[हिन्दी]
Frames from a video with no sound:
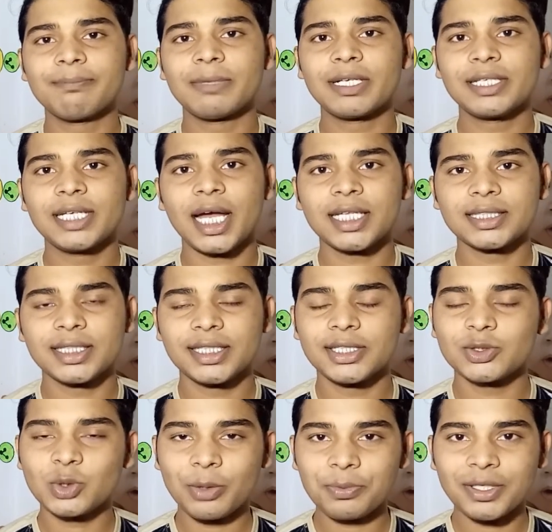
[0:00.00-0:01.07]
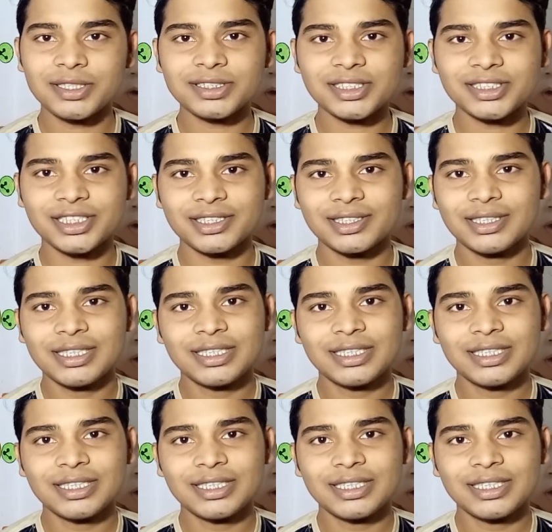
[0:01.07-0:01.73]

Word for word: नंबर ही याद नहीं है तो आप कैसे